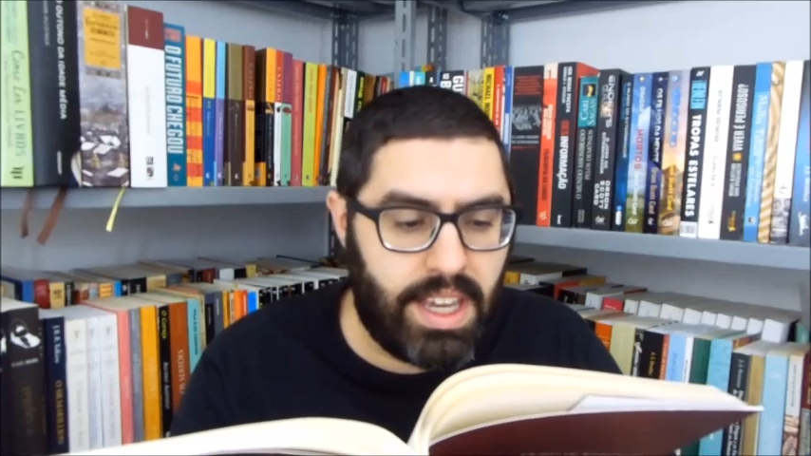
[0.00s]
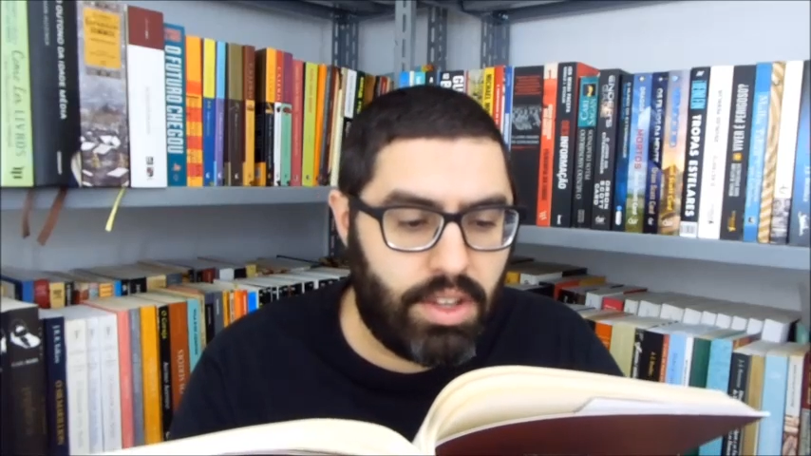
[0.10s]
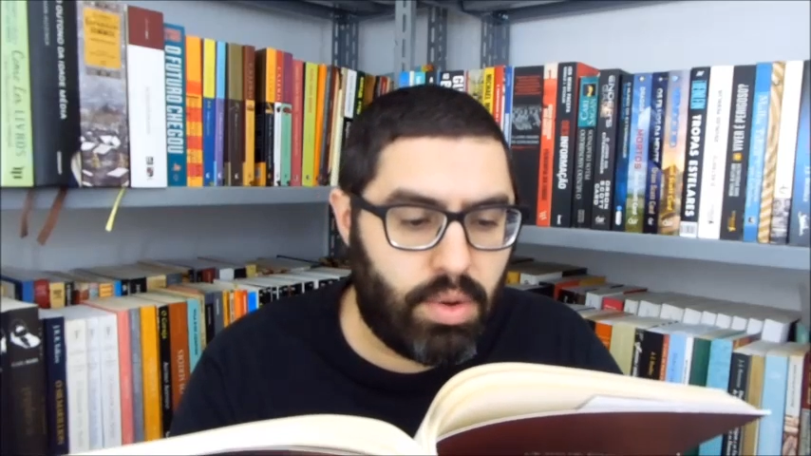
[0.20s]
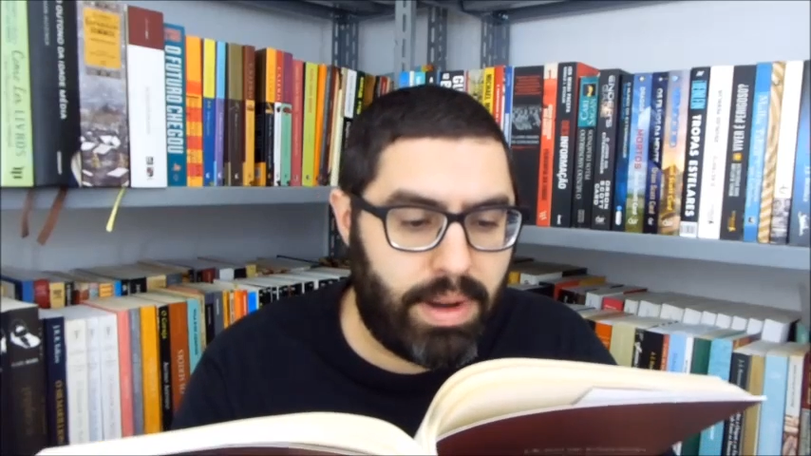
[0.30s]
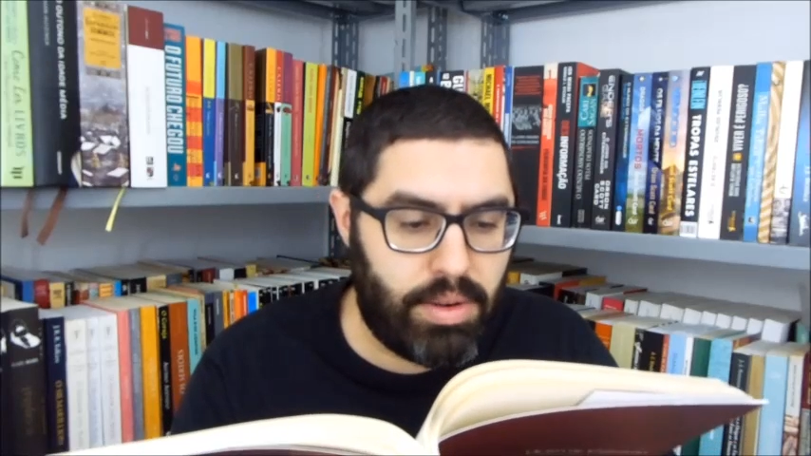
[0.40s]

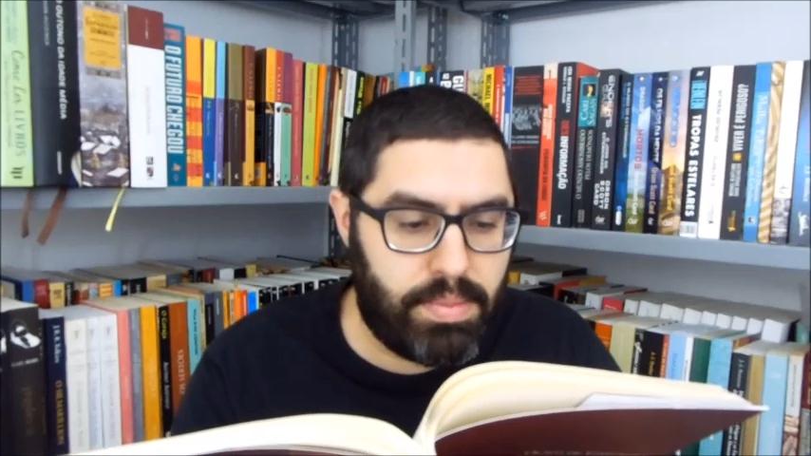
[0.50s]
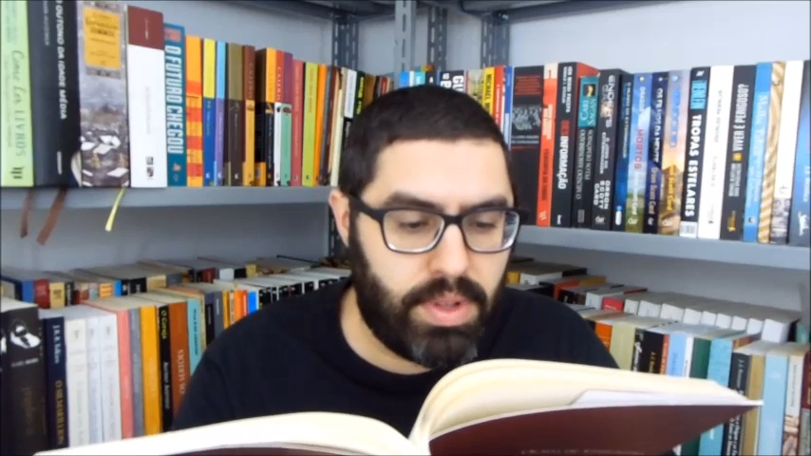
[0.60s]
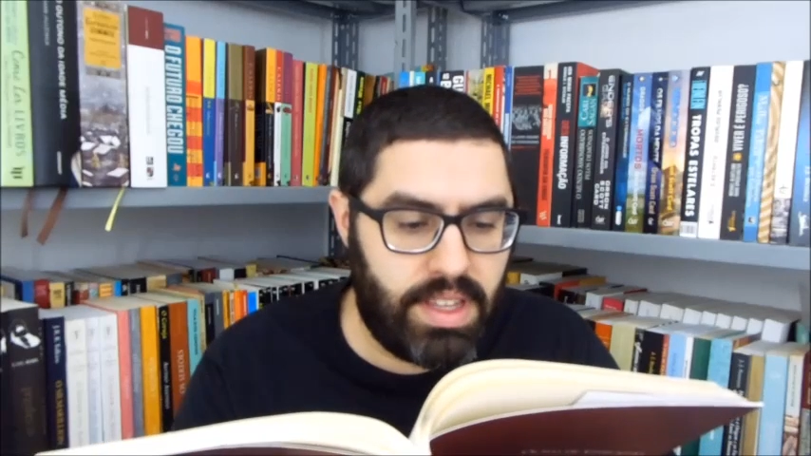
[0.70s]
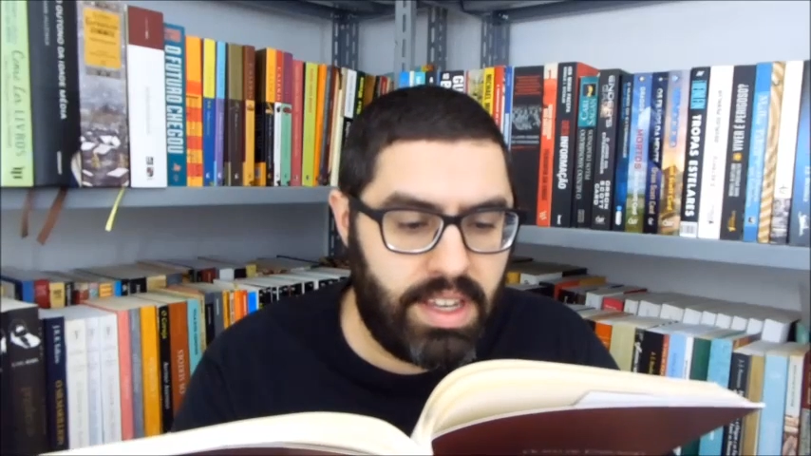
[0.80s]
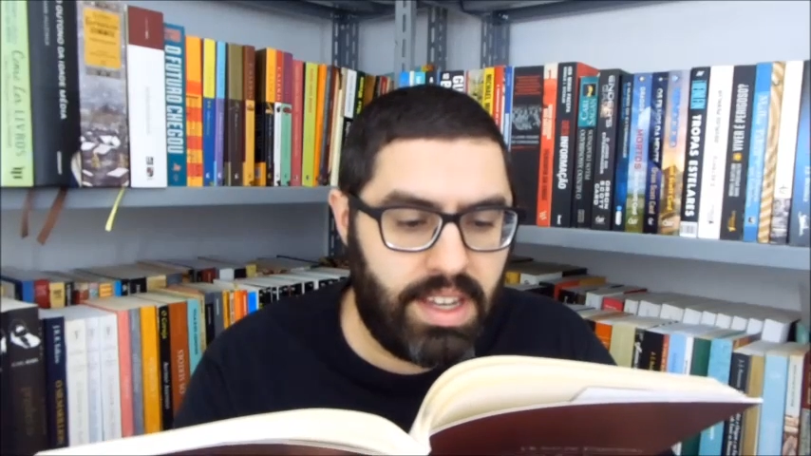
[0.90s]
em tomar o
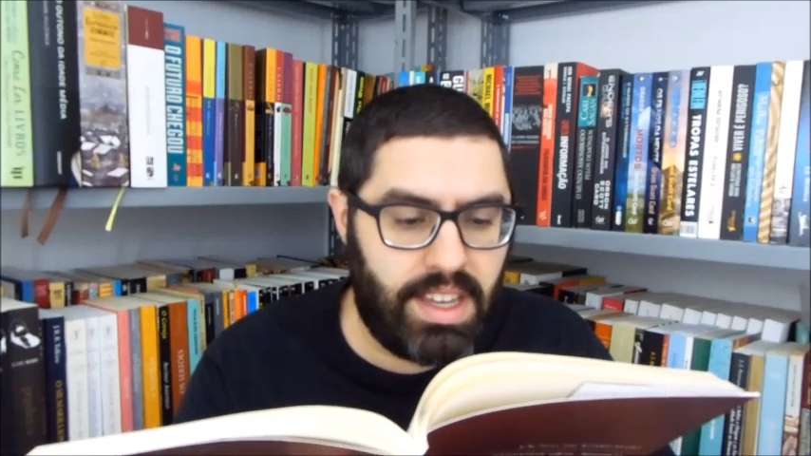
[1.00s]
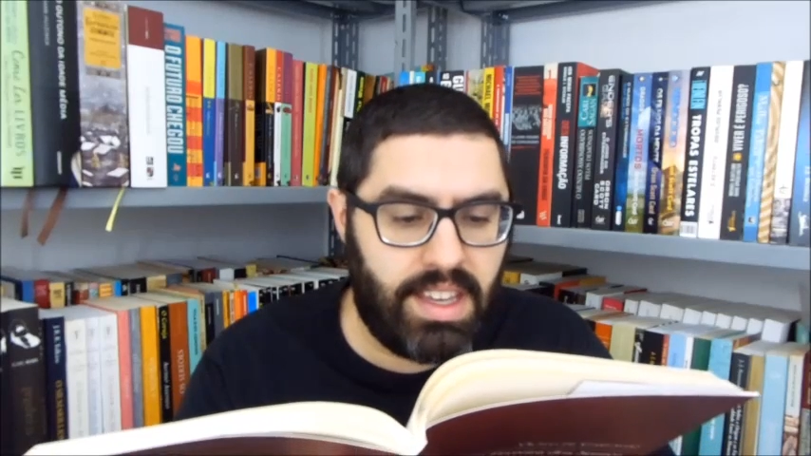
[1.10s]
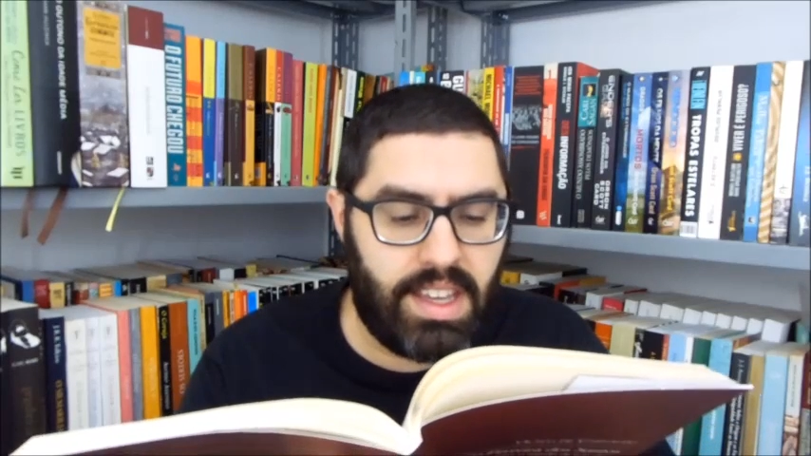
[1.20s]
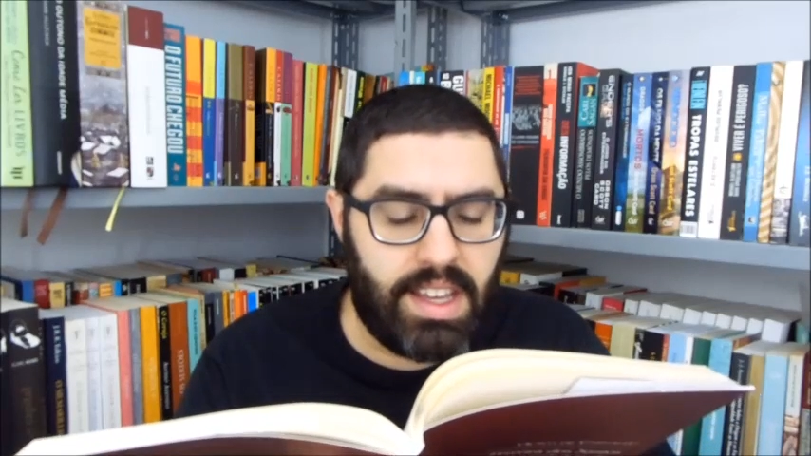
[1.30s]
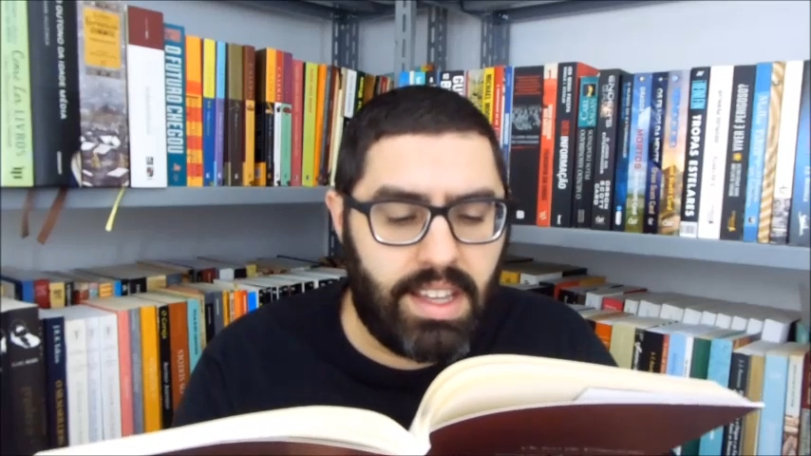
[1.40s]
poder
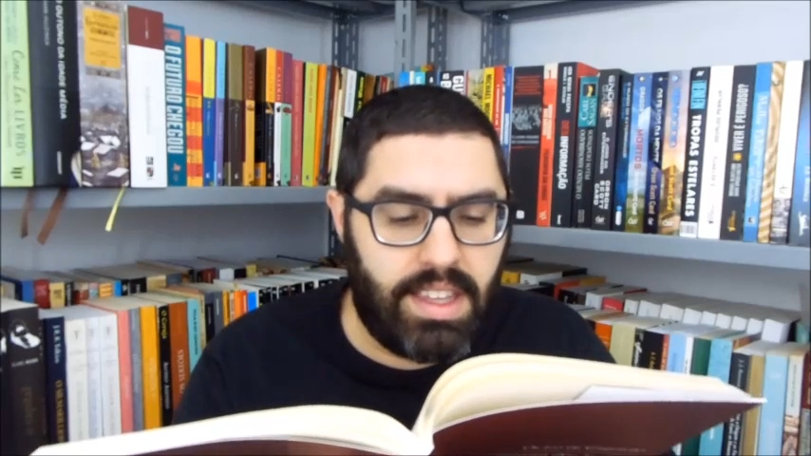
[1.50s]
e